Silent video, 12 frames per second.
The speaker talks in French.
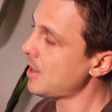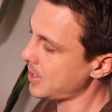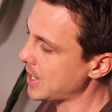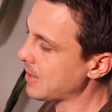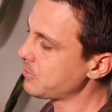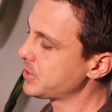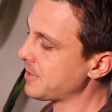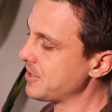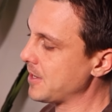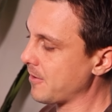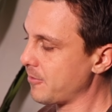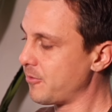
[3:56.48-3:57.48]
Là, vous
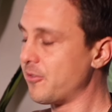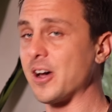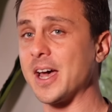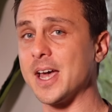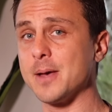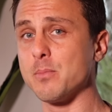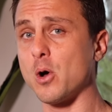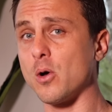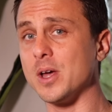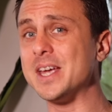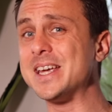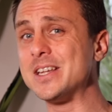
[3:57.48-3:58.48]
avez
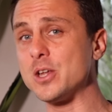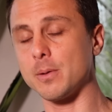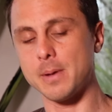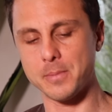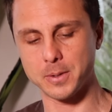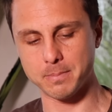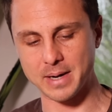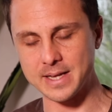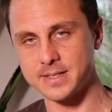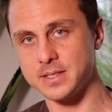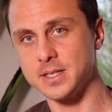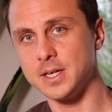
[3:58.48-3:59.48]
vraiment énormément de
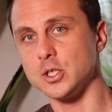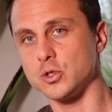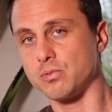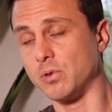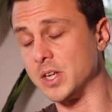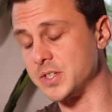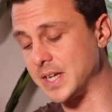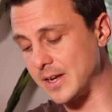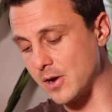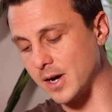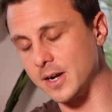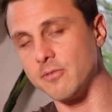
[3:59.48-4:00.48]
place. Je vous laisse d'ailleurs aller